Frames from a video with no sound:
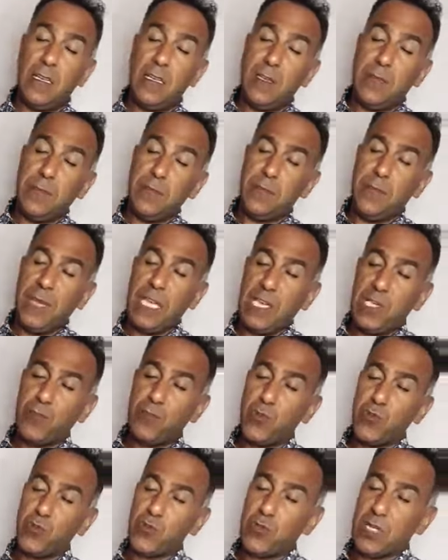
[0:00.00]
beş
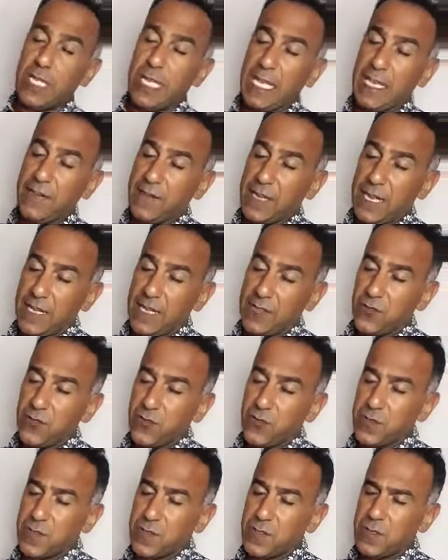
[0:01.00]
boyutlu evren
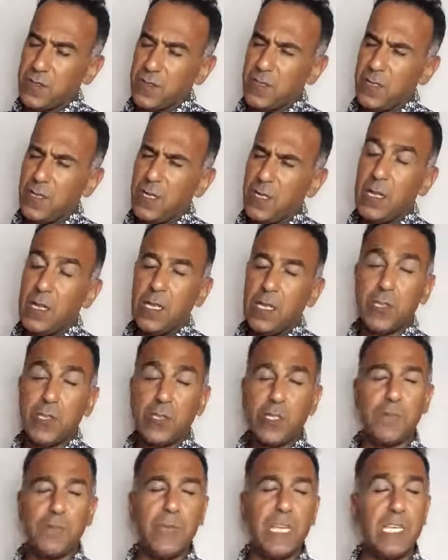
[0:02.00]
diyoruz.
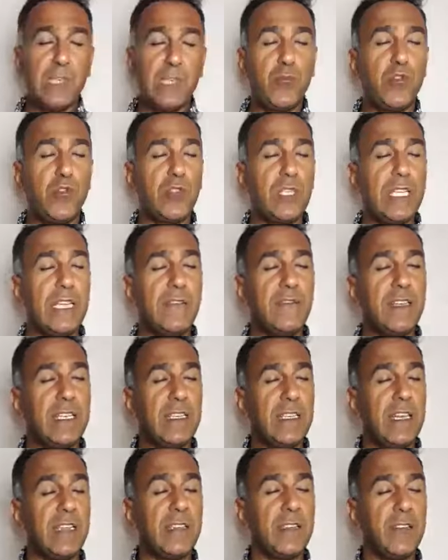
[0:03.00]
İşte beş boyutlu evreni
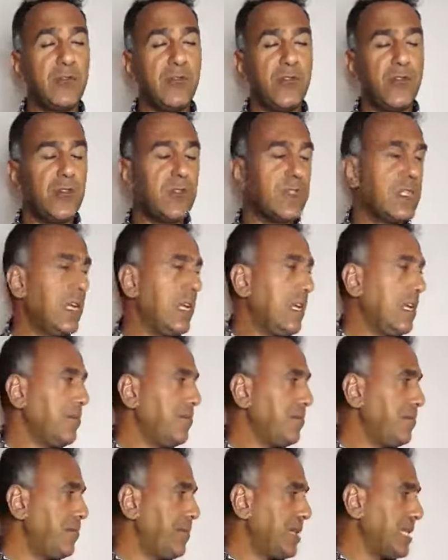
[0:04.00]
anlatıyoruz.
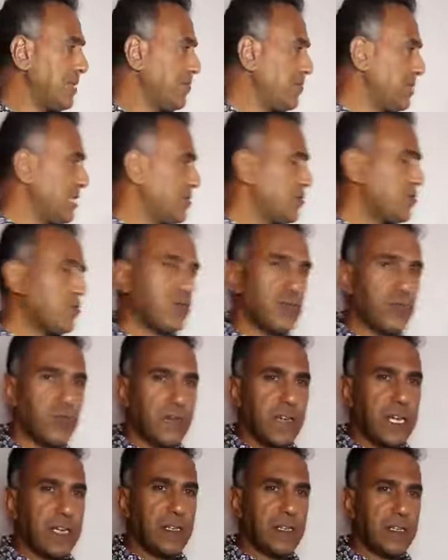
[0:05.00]
Benimle şu
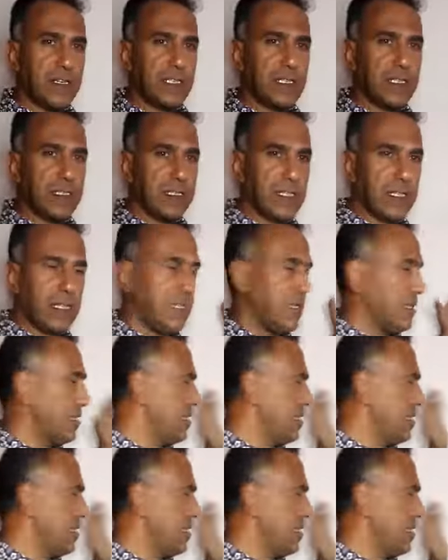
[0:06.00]
duvar arasında